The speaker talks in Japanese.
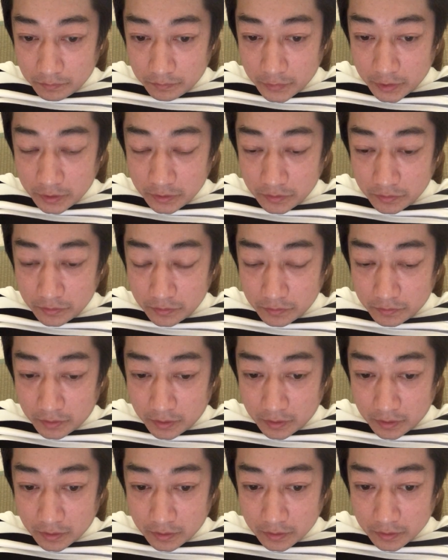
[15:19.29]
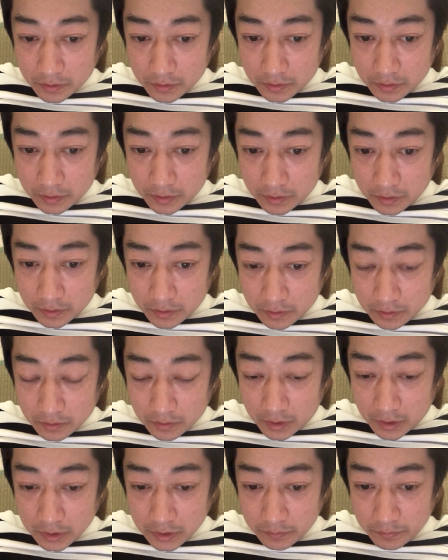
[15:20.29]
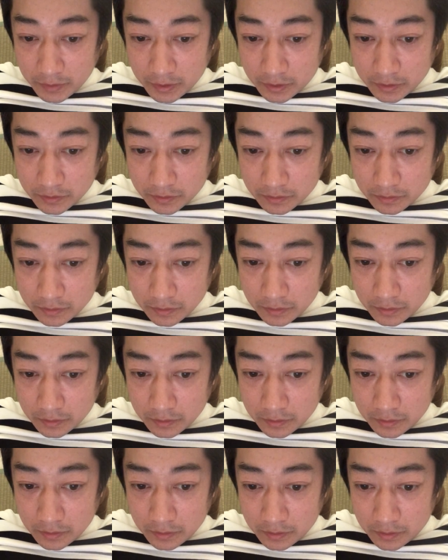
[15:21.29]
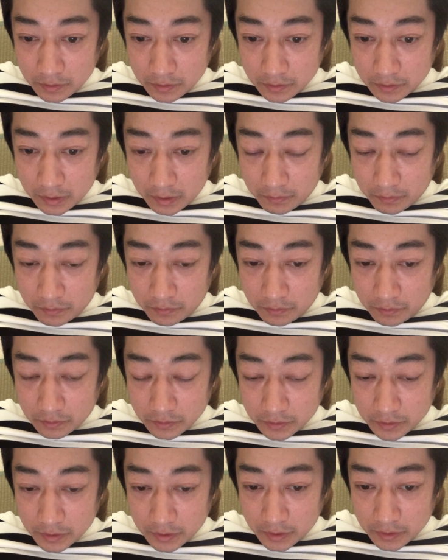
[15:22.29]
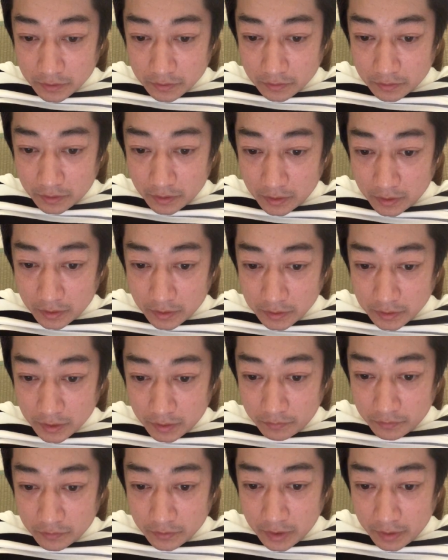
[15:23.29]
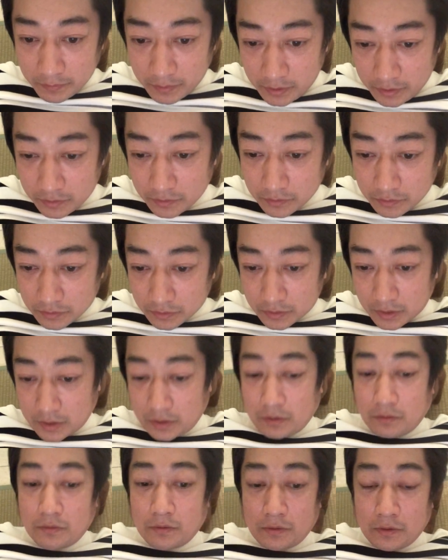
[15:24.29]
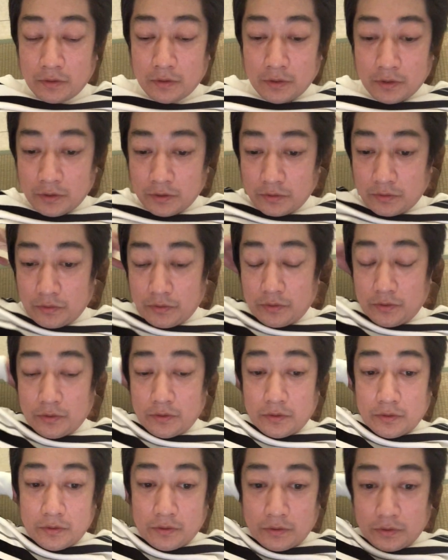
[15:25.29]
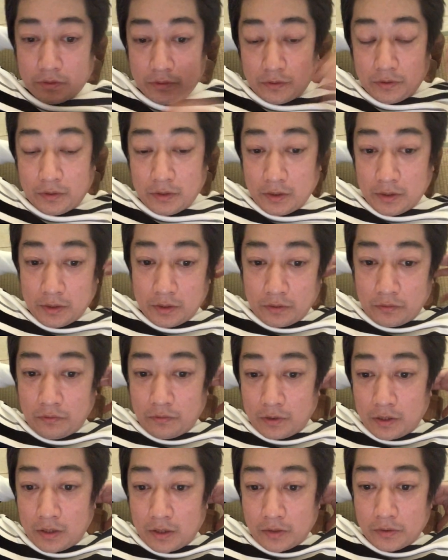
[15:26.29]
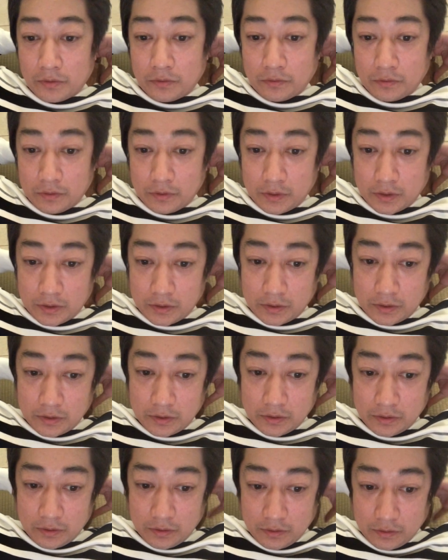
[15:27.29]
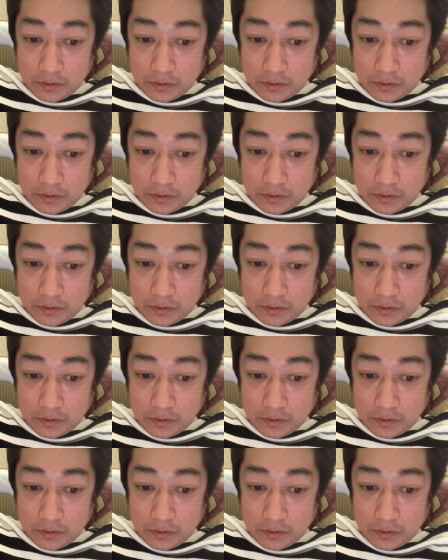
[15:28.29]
メンソールは、えー、始めやすくタバコを吸いやすくてしかもやめにくくさせるそういう、えー、効果があるようです